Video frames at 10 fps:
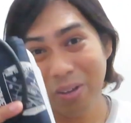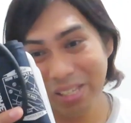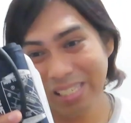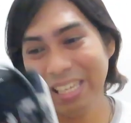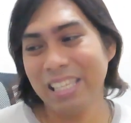Pero
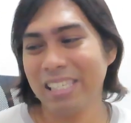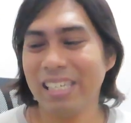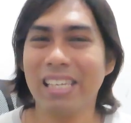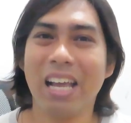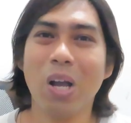isa yan sa
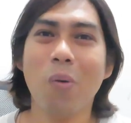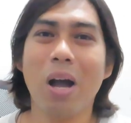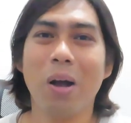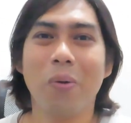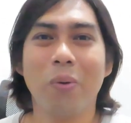
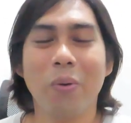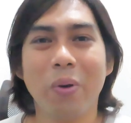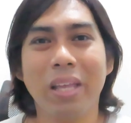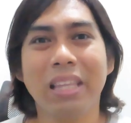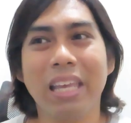ginagawa ko.
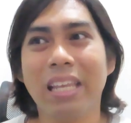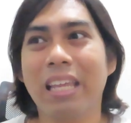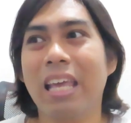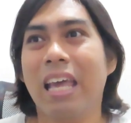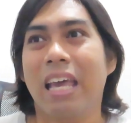And then,
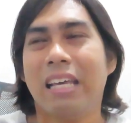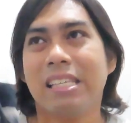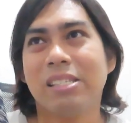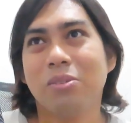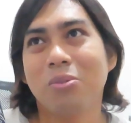
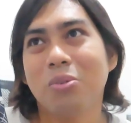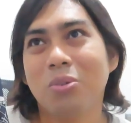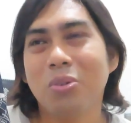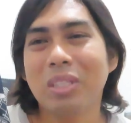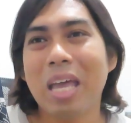siguro
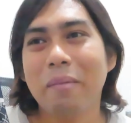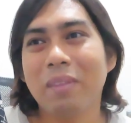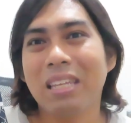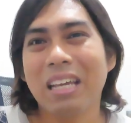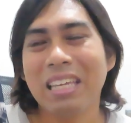nung time
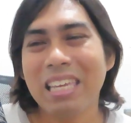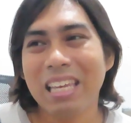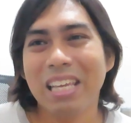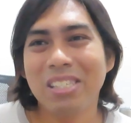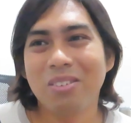na
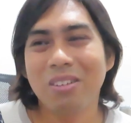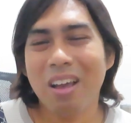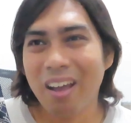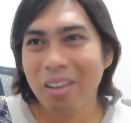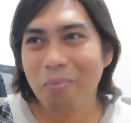na-realize ko
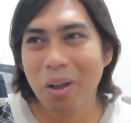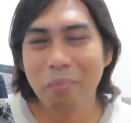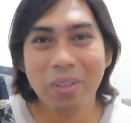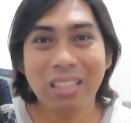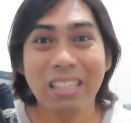na, ay, parang
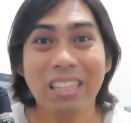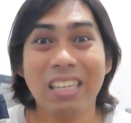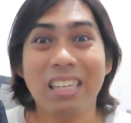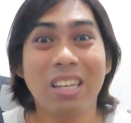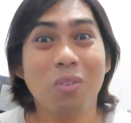
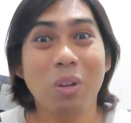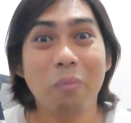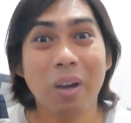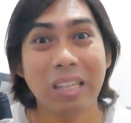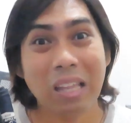pinagtitinginan ako ng
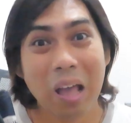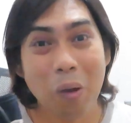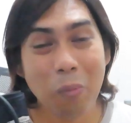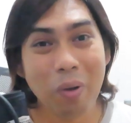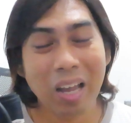mga
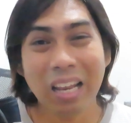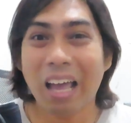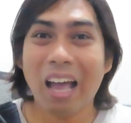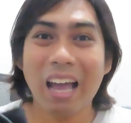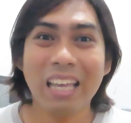tao, parang
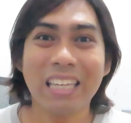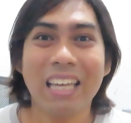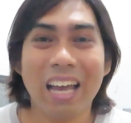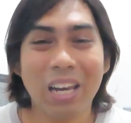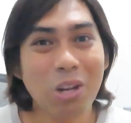
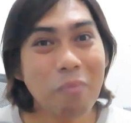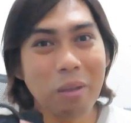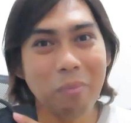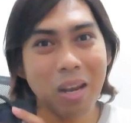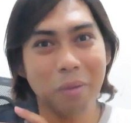nakakahiya,
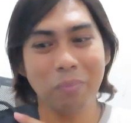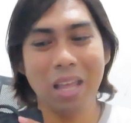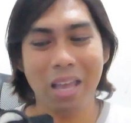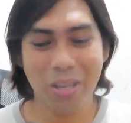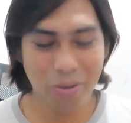lumevel up
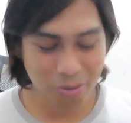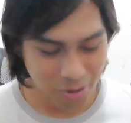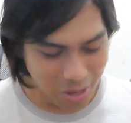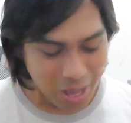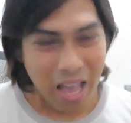tayo.
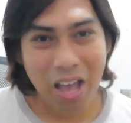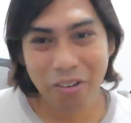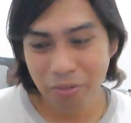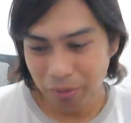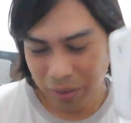
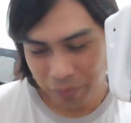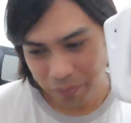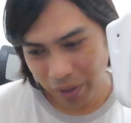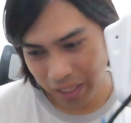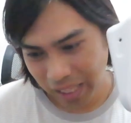Ah,
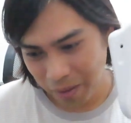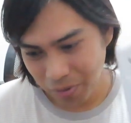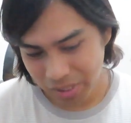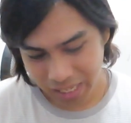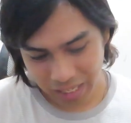
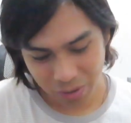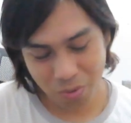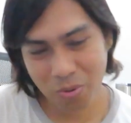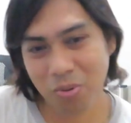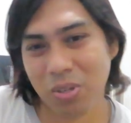pagkatapos nito,
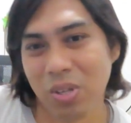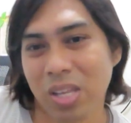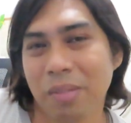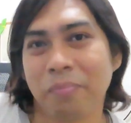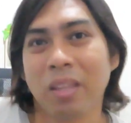
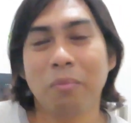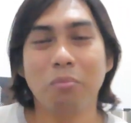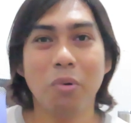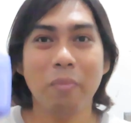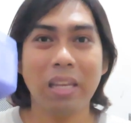
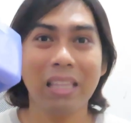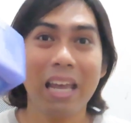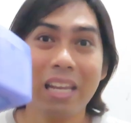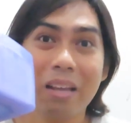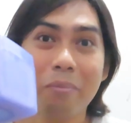bumili
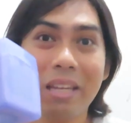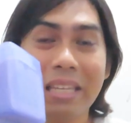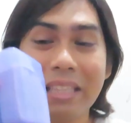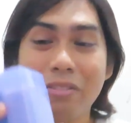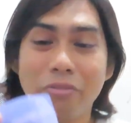tayo ng
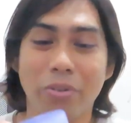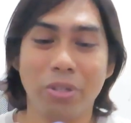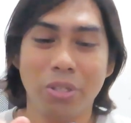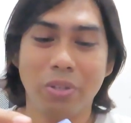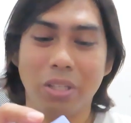maliit na version.